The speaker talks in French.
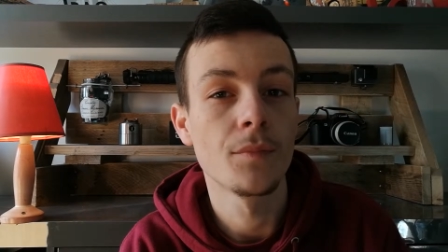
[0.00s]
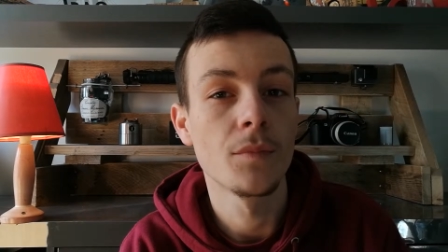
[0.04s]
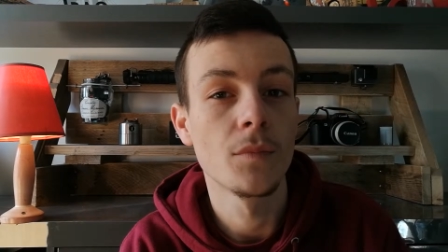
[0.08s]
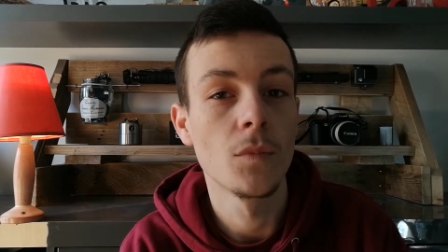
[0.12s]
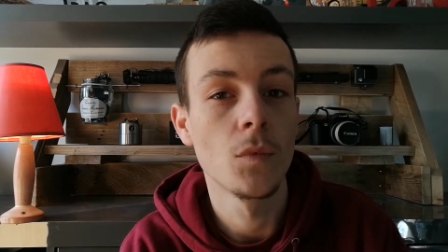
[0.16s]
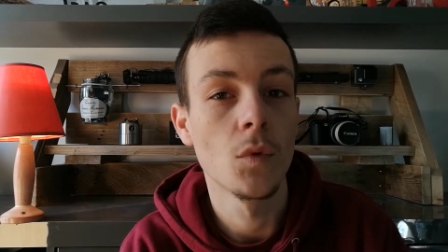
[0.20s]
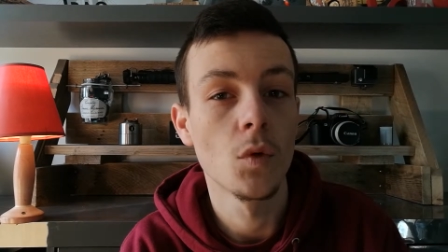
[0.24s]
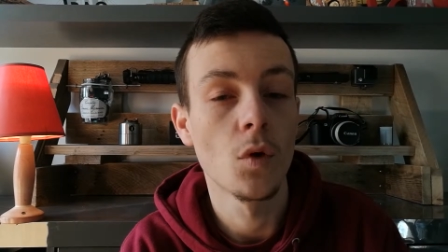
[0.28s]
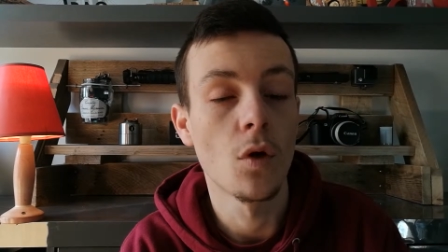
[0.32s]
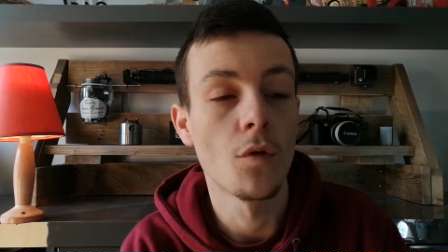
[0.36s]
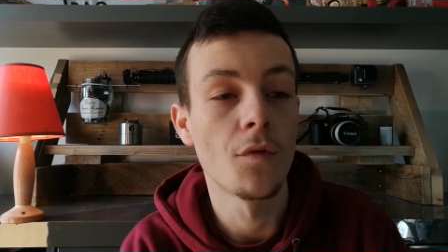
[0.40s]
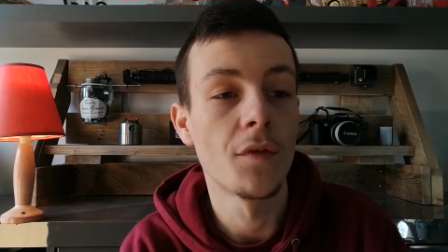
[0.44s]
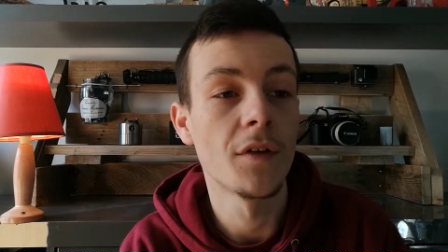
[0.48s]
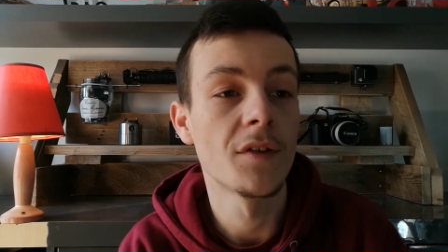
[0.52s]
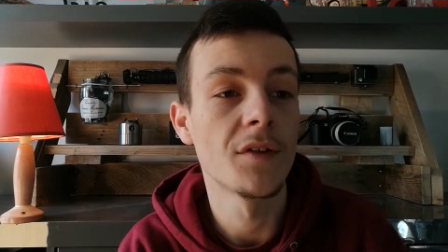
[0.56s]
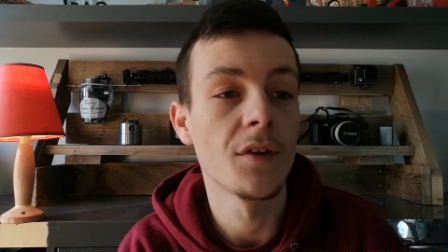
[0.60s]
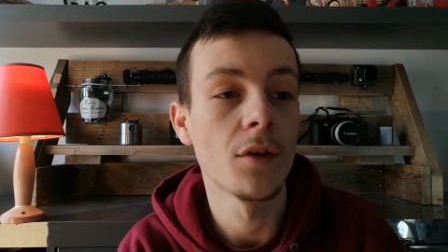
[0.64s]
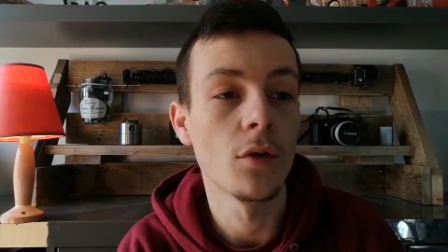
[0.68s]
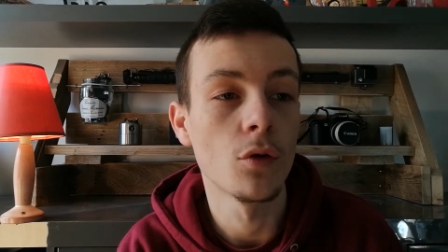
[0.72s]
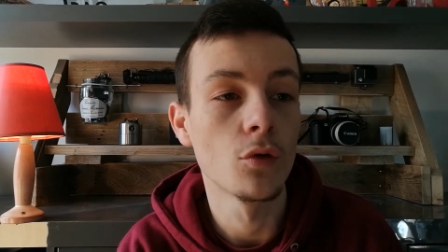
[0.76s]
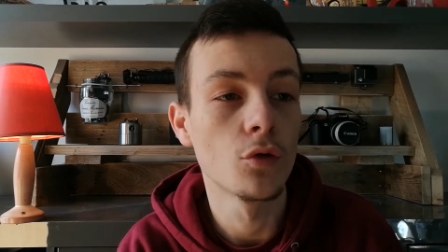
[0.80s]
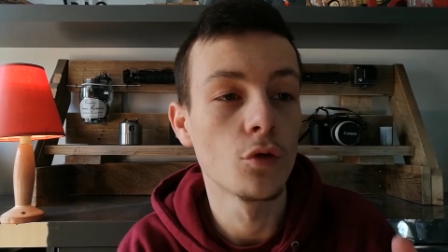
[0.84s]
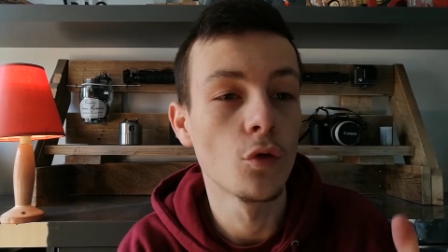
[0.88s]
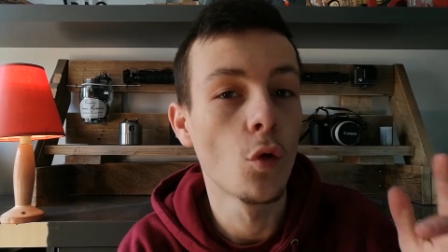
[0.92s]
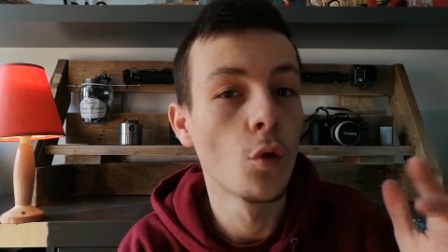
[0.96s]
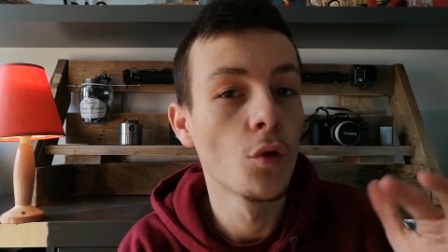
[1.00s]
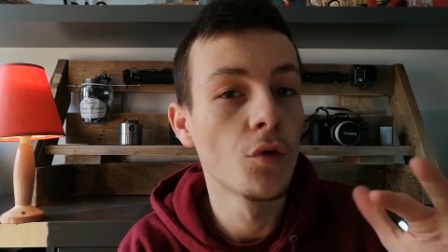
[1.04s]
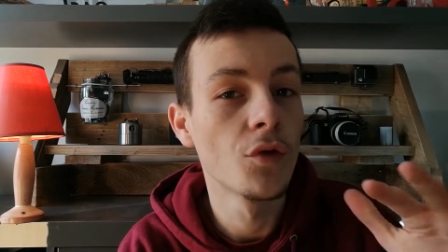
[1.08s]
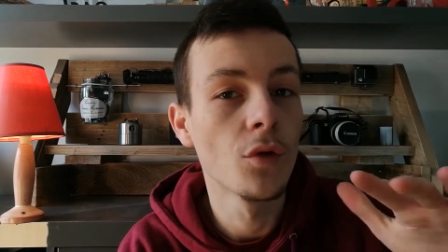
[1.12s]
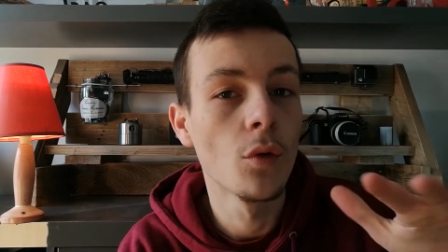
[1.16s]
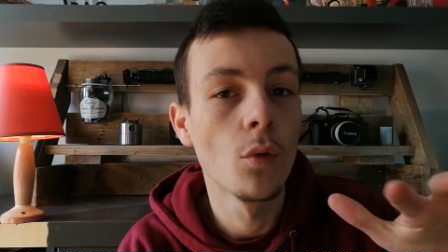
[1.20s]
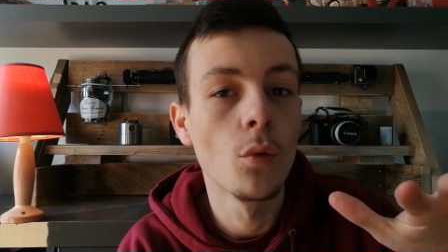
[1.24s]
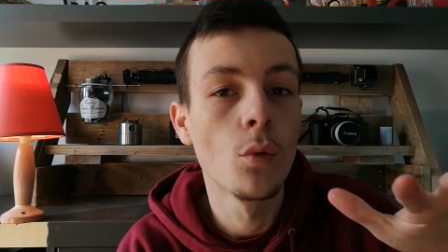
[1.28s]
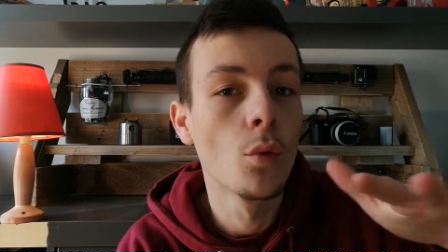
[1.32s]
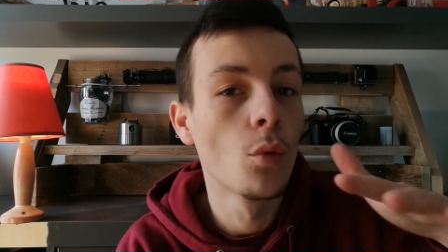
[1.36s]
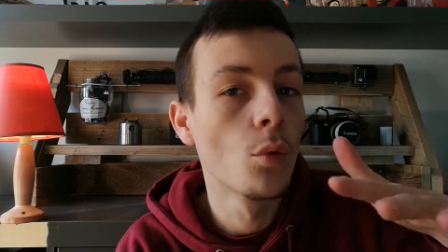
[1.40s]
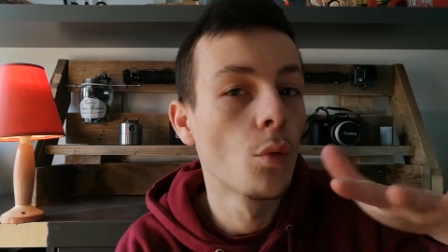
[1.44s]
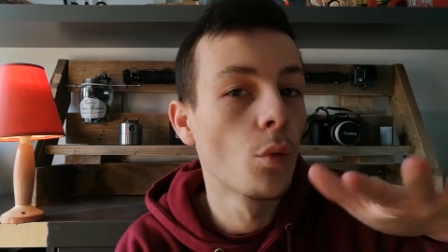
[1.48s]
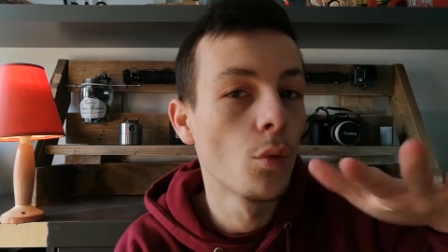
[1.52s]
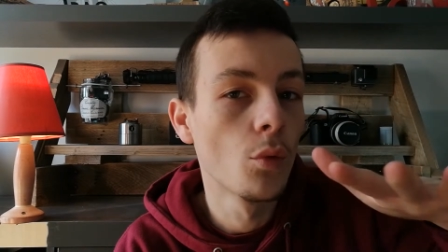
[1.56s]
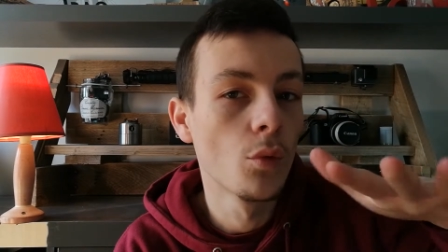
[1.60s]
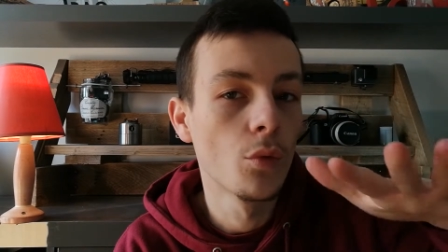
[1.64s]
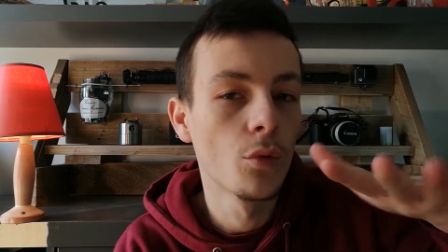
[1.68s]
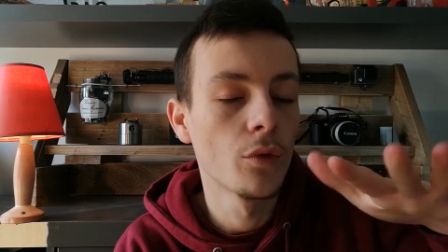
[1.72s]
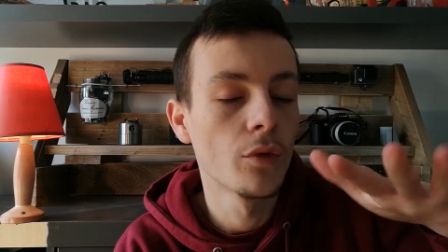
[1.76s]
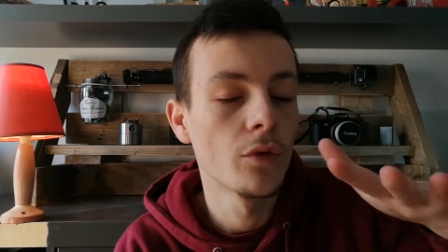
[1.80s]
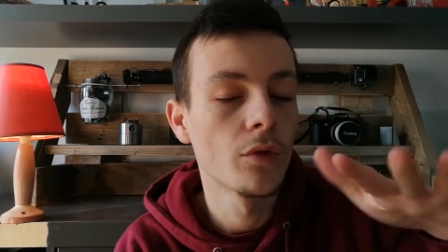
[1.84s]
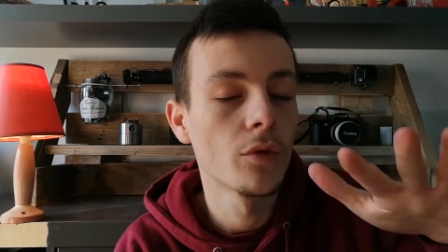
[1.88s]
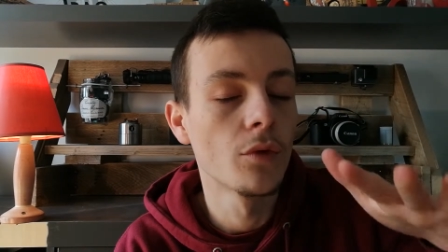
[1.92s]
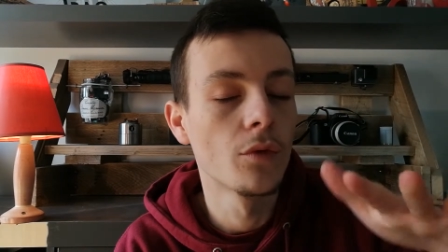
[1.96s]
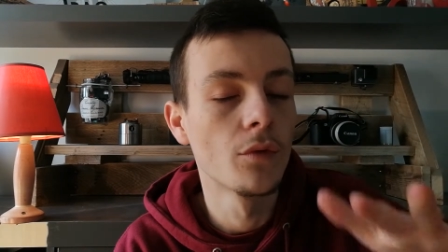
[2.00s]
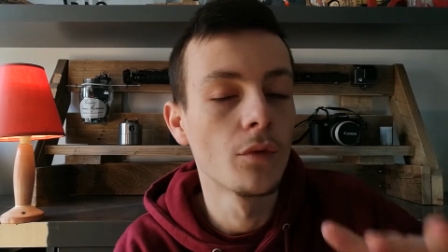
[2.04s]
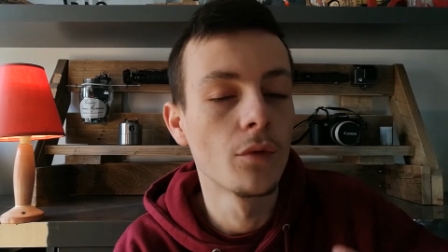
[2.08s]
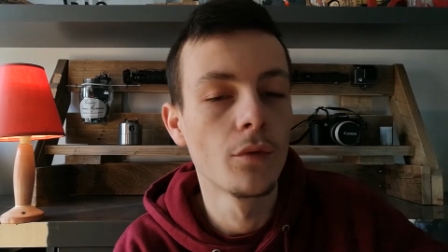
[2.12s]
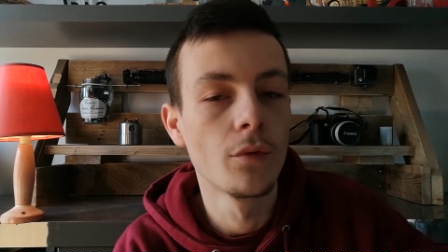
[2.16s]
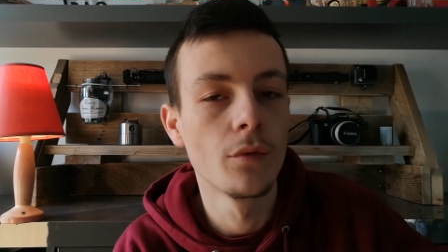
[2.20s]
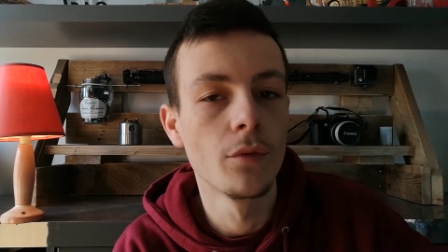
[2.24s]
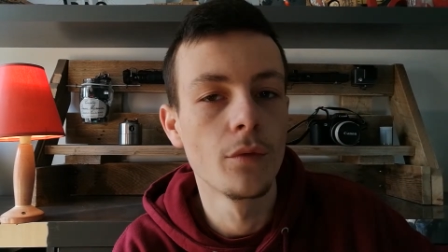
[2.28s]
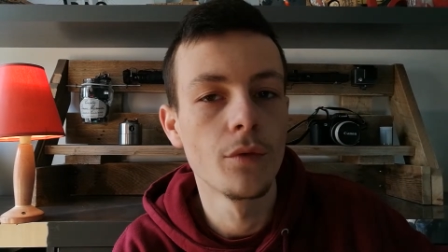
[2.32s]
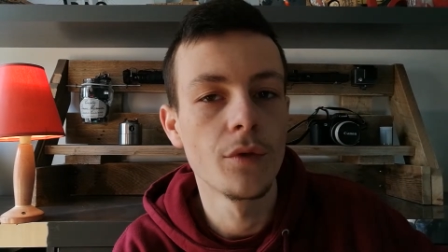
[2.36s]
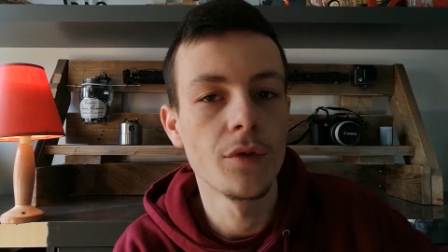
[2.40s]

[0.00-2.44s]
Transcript: Donc en fait, 50 euros, si on, si, on,